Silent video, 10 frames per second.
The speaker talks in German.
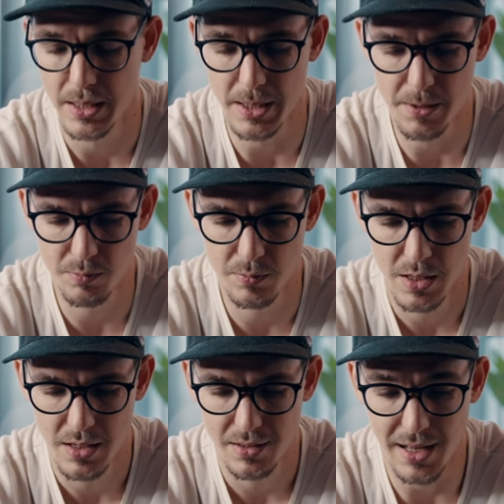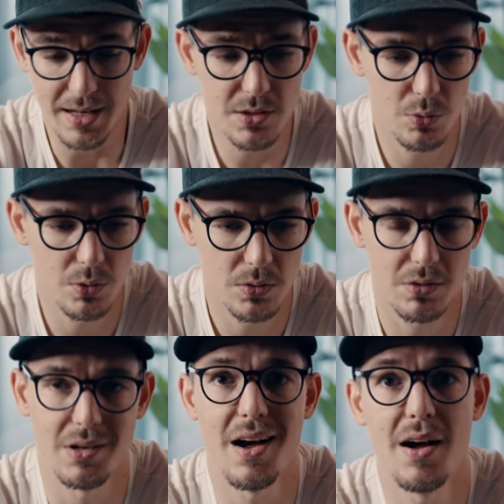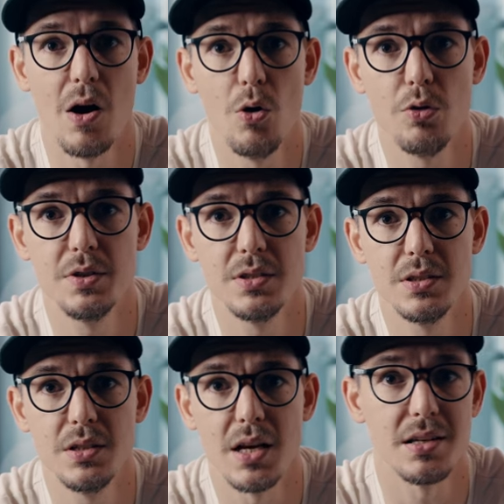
Ähm, Dazu, klar, auch wichtig,